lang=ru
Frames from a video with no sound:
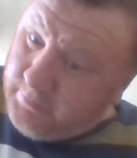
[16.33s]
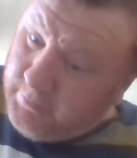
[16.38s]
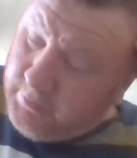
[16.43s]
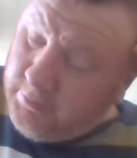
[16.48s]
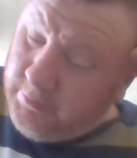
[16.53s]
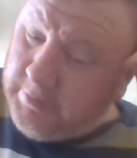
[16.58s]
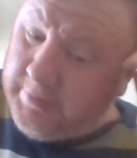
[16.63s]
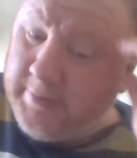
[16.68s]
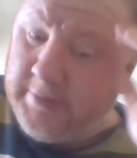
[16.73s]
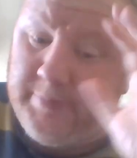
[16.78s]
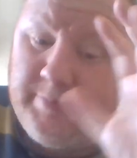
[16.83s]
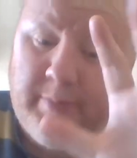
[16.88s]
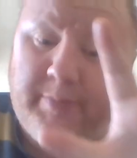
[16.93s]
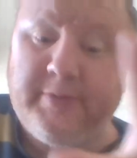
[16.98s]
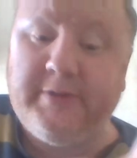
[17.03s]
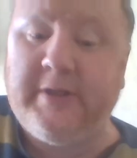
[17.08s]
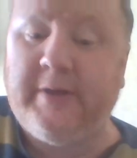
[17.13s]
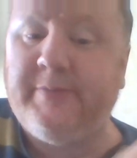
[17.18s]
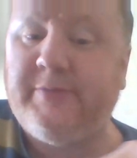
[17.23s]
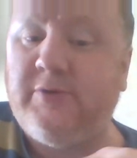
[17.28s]
Ну, давайте
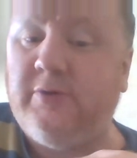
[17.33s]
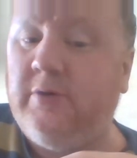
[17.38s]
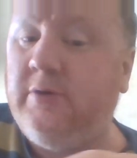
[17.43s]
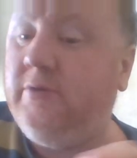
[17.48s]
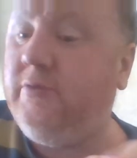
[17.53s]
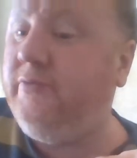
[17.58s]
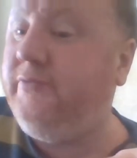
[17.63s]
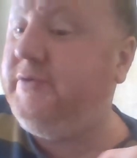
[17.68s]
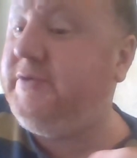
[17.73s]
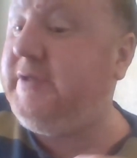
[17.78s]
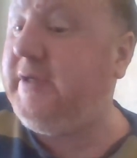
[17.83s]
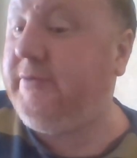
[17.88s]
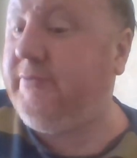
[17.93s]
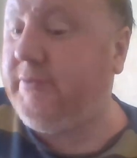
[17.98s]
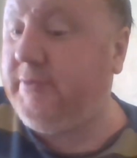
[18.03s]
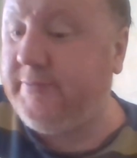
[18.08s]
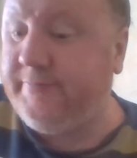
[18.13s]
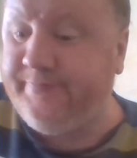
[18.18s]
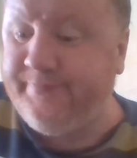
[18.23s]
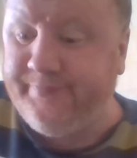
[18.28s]
попытаемся увязать
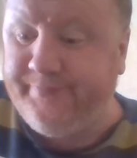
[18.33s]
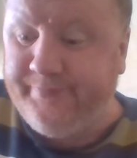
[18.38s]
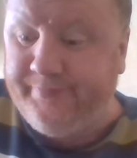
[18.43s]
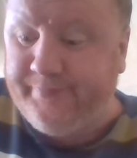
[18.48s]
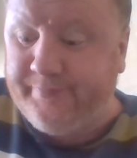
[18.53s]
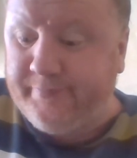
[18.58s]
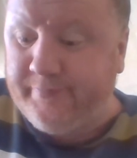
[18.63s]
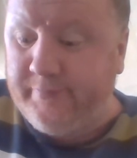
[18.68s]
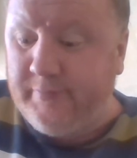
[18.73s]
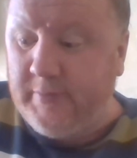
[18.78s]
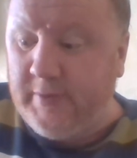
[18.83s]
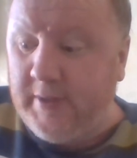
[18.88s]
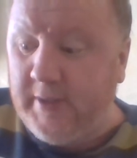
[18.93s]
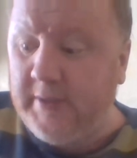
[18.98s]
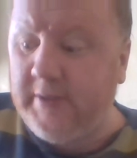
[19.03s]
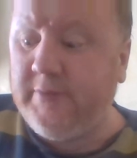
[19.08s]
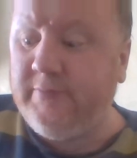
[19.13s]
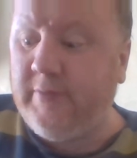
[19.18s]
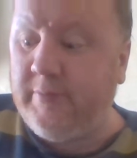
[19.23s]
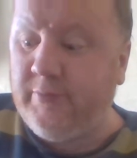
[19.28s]
вот
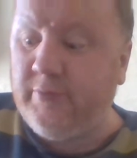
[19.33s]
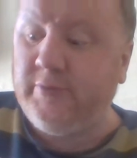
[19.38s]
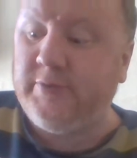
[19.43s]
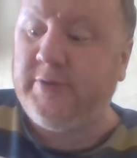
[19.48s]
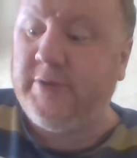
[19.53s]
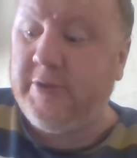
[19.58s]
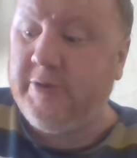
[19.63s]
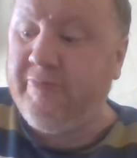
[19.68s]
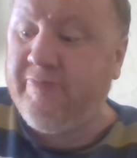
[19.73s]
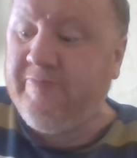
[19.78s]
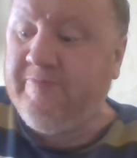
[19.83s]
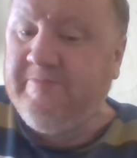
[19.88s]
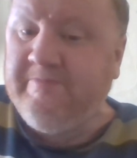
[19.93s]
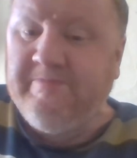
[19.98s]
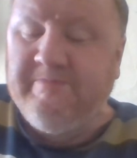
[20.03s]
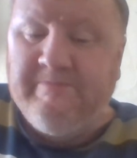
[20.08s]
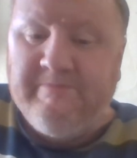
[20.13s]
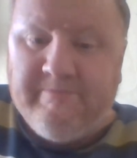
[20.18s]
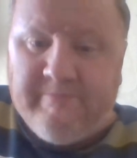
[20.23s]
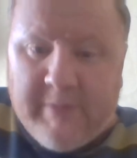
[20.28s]
этот вопрос и
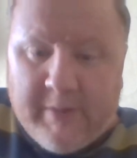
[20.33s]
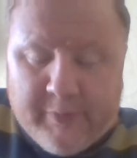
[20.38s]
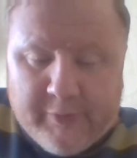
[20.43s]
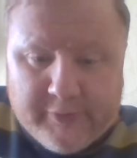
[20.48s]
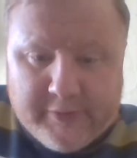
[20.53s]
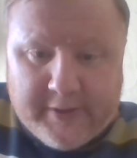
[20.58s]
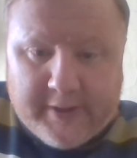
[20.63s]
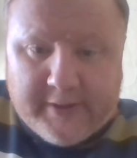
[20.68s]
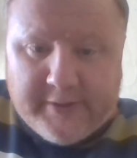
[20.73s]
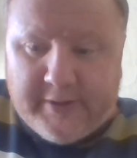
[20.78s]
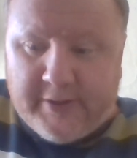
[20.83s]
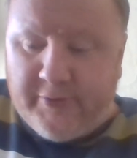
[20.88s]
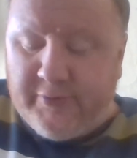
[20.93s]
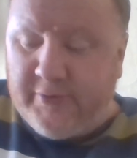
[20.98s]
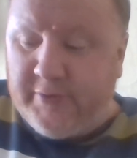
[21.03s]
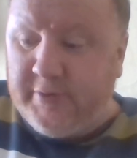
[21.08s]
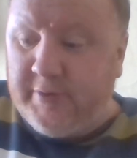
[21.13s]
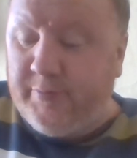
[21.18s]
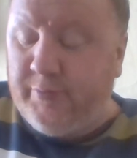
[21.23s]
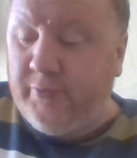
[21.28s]
вопросы,
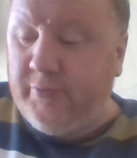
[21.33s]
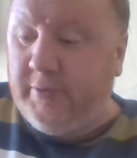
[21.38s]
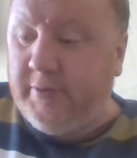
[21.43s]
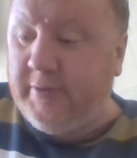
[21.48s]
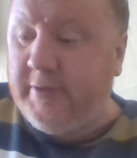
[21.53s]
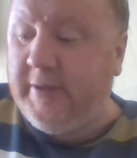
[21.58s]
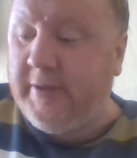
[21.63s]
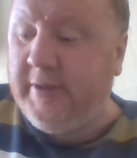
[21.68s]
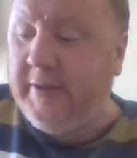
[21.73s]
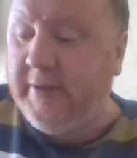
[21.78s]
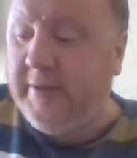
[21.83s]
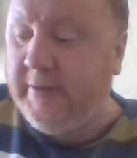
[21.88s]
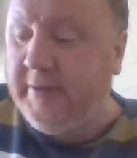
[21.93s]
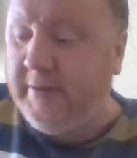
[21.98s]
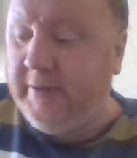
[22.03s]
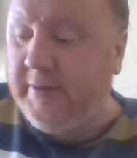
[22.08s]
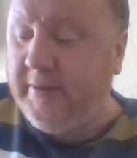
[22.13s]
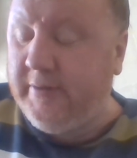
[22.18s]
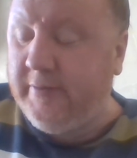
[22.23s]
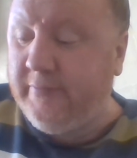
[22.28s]
касающиеся Путина
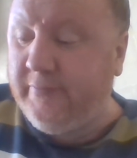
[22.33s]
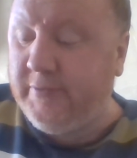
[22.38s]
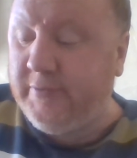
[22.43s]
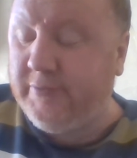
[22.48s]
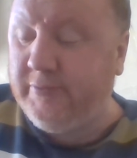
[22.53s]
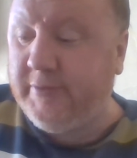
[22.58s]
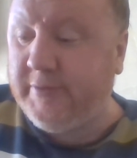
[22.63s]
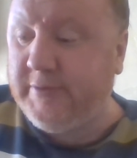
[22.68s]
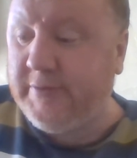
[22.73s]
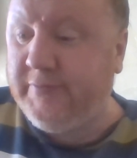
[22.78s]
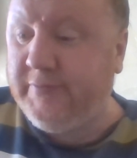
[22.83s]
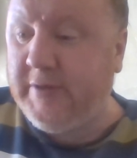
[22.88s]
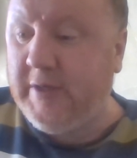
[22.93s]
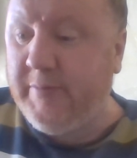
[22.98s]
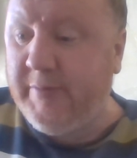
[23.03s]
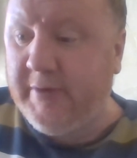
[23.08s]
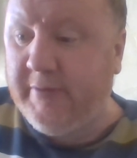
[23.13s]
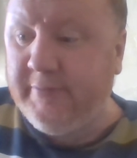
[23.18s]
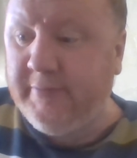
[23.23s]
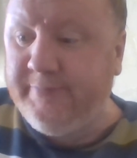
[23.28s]
и ситуации в
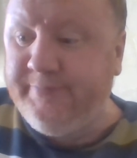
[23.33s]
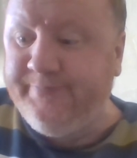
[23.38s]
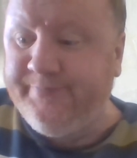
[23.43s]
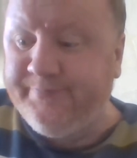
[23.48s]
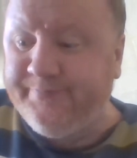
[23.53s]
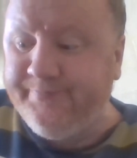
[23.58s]
Кемерово.